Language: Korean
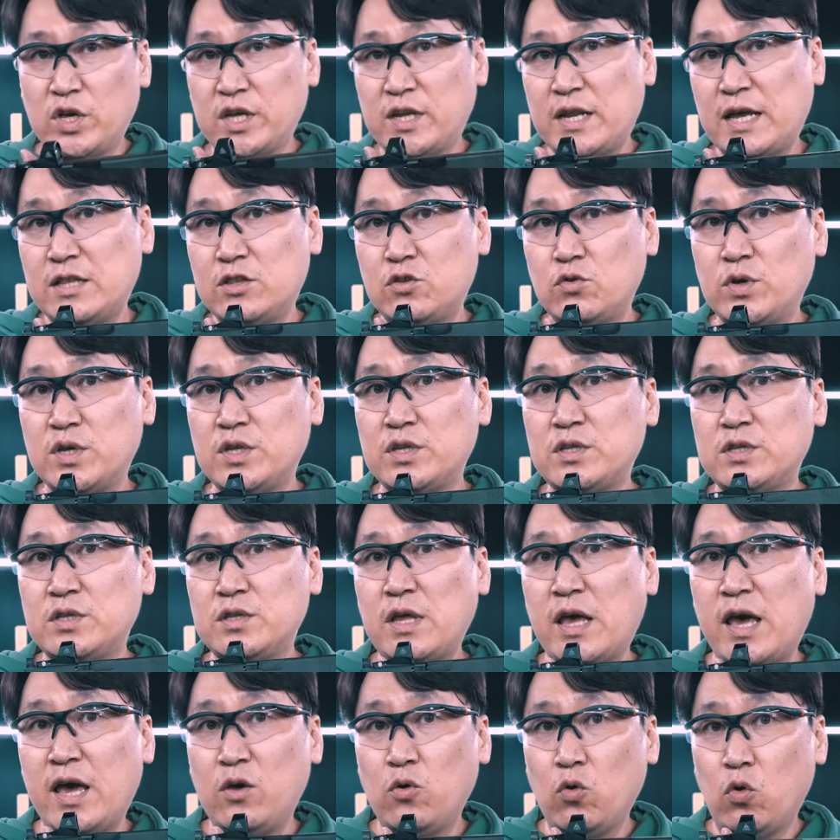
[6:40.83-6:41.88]
이
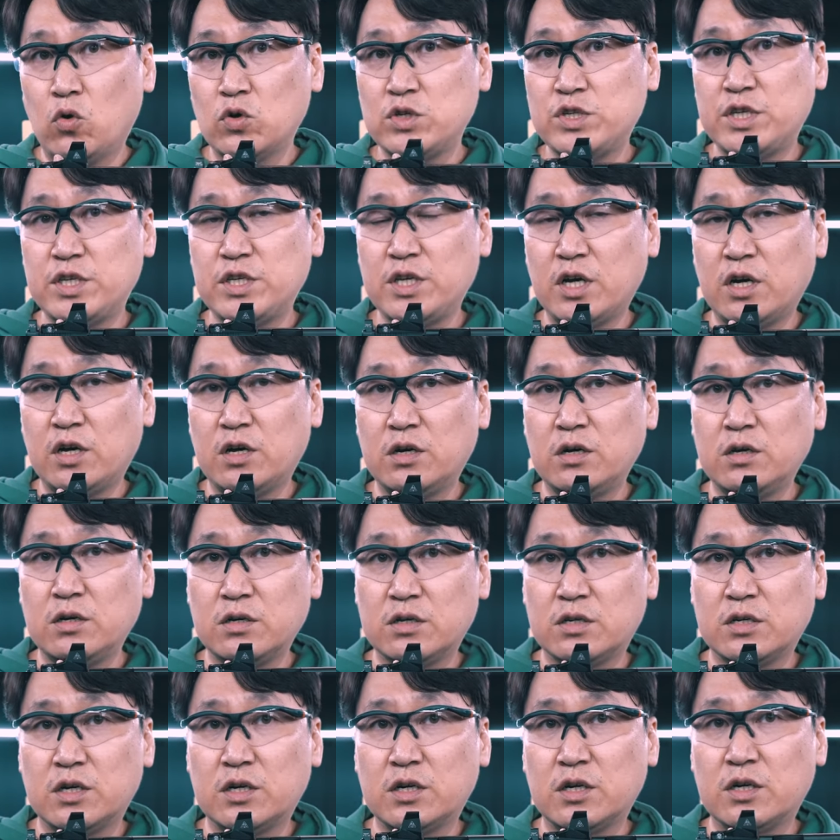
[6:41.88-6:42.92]
레드윈의 요
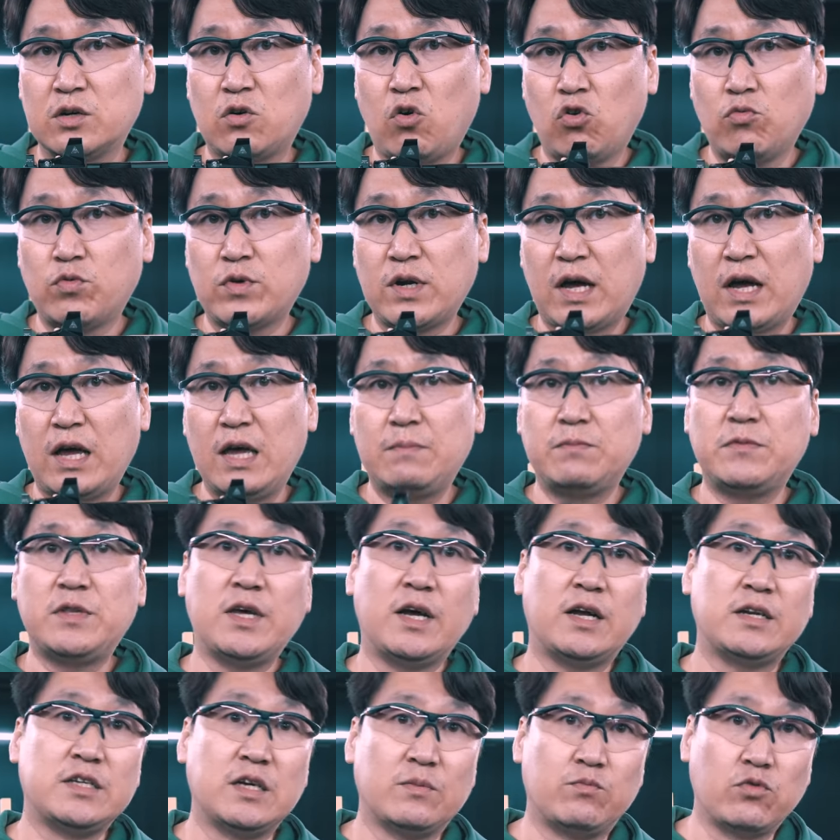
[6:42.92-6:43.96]
신형 그 코브라
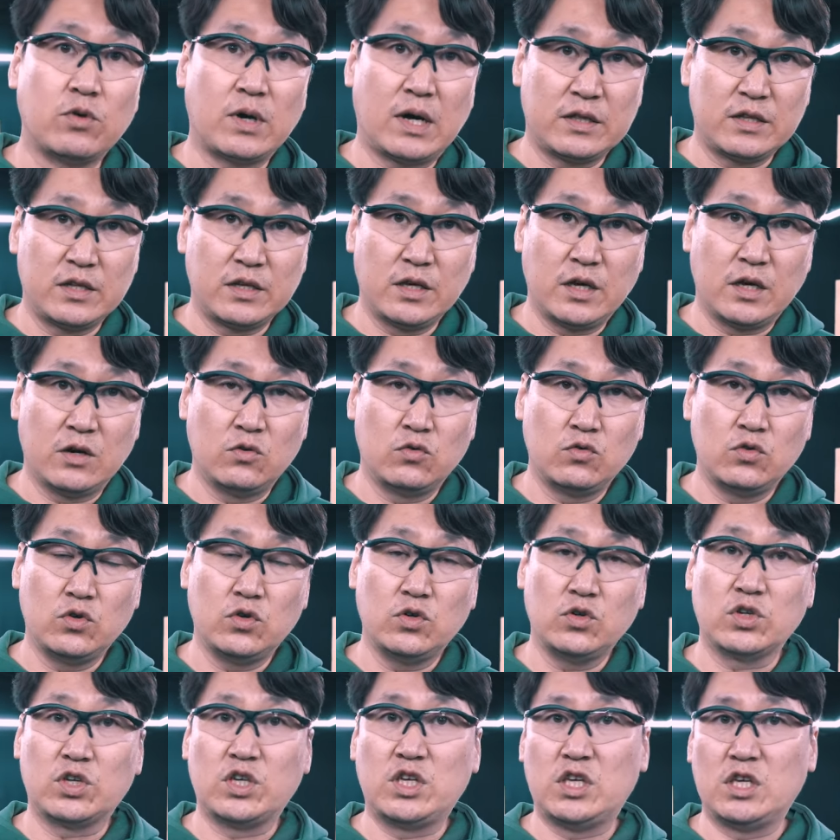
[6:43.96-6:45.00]
MTR 제품 같은
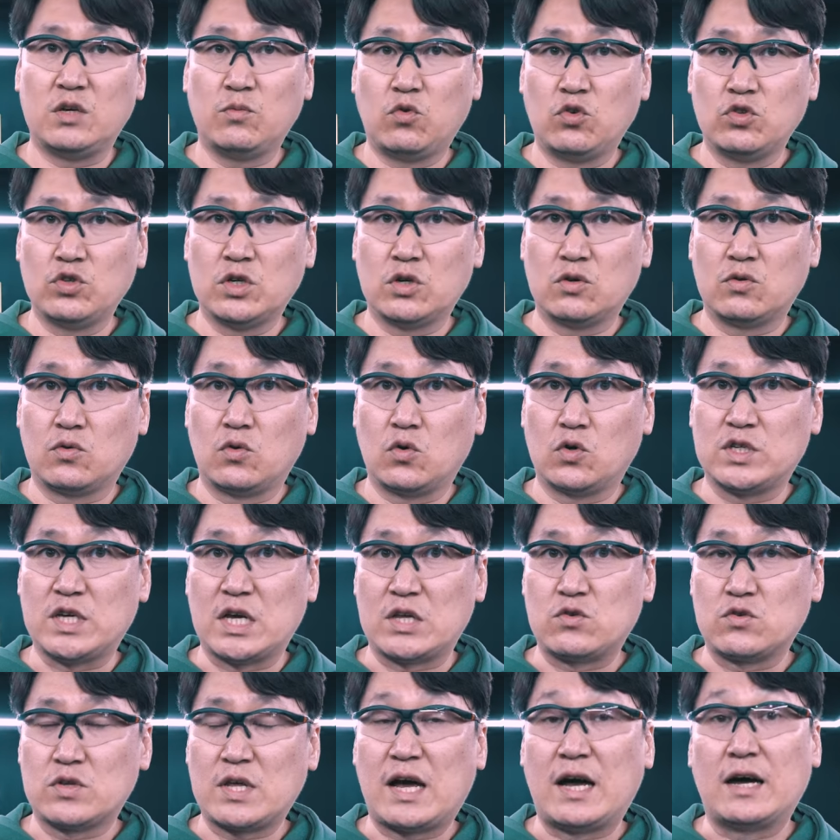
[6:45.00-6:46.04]
경우는 기본적으로
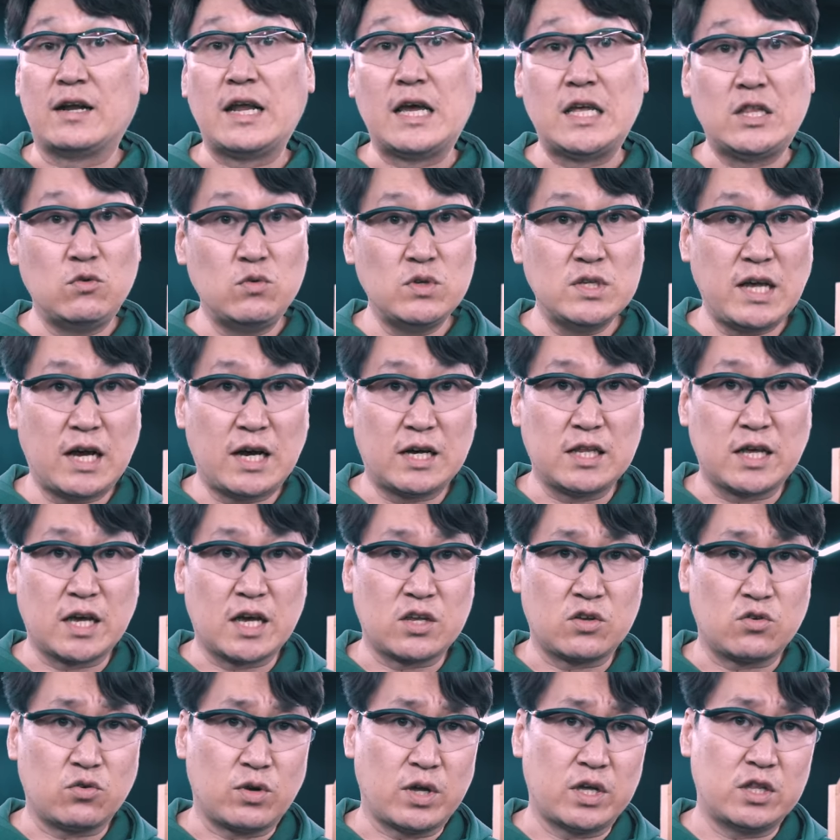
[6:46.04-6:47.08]
제조사 레드윈사가
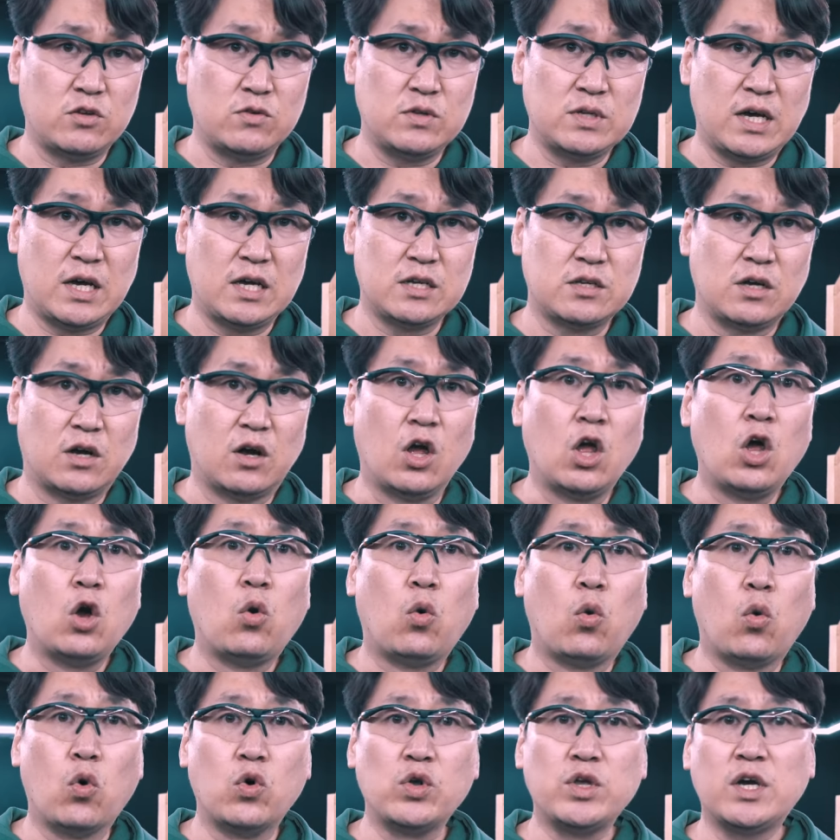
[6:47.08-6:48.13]
되겠죠. 레드윈사에서
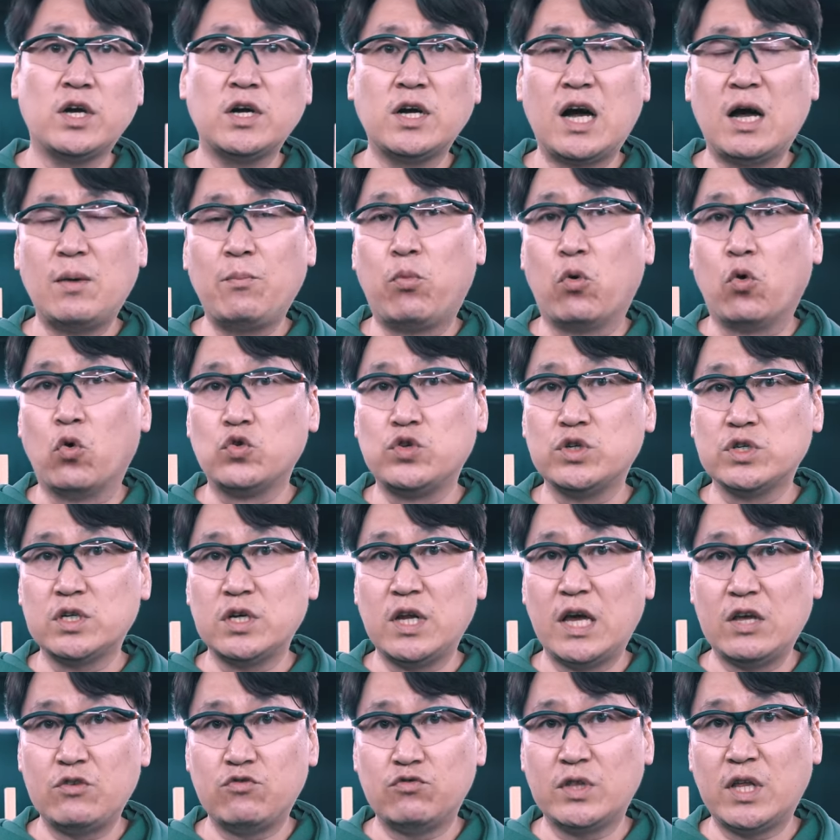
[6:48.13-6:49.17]
5년간
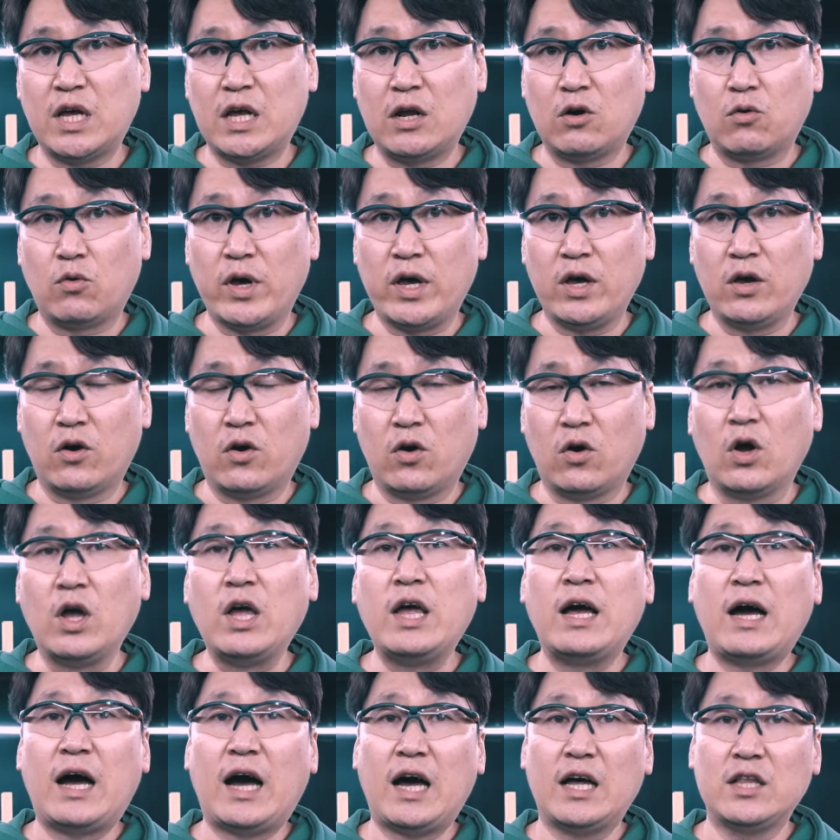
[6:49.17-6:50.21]
보증을 해준다라고 해요.
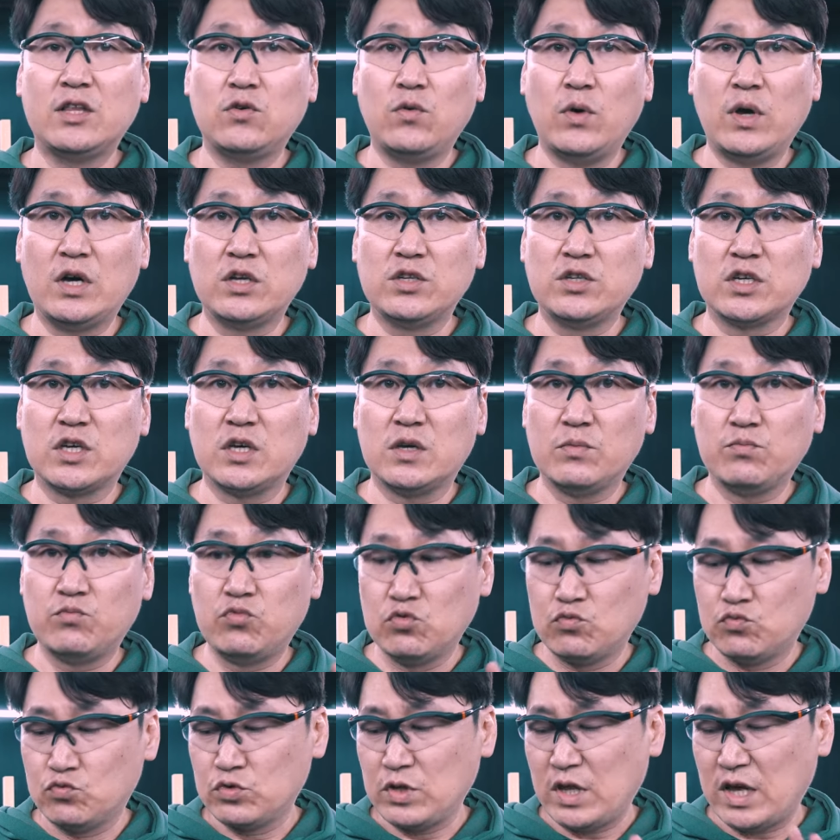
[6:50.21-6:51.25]
하드웨어적인
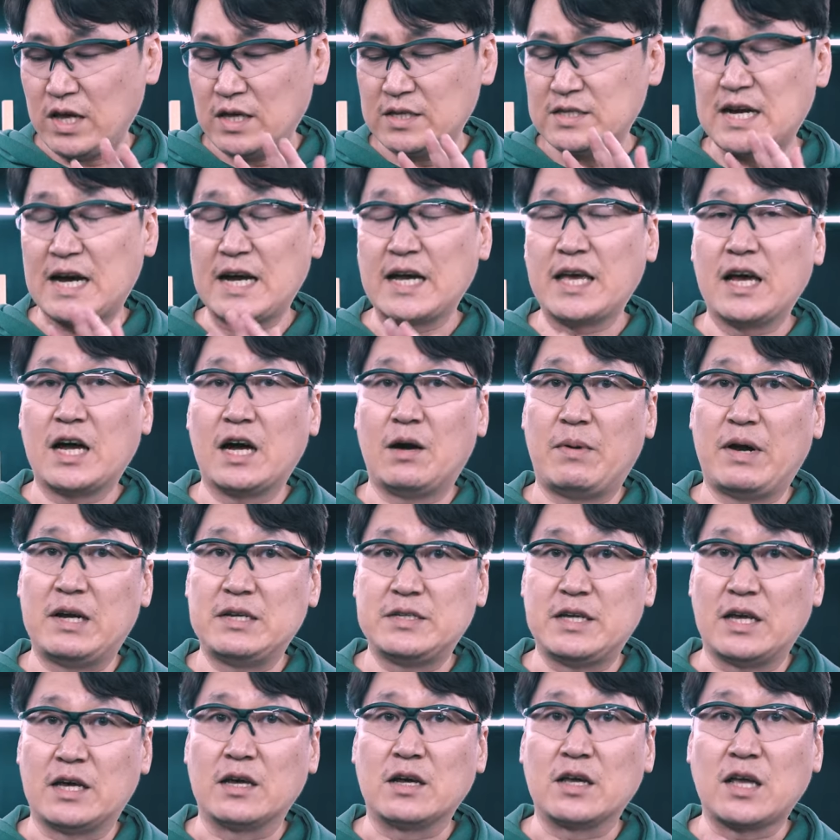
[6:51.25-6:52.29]
부분에 장애가
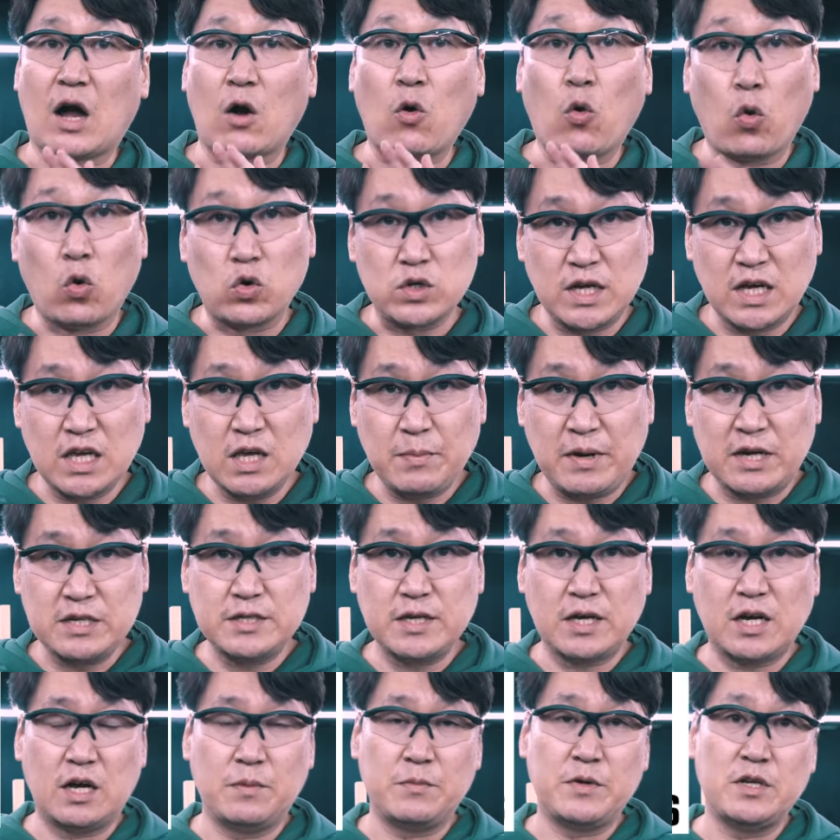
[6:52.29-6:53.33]
발생, 그러니까 고장이
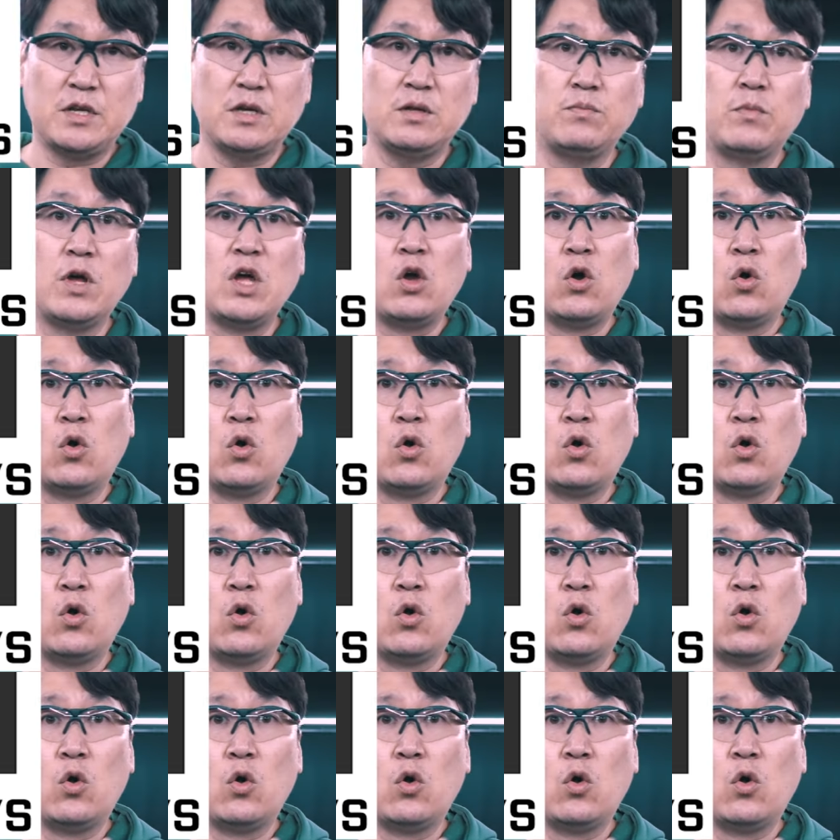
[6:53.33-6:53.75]
발생하면은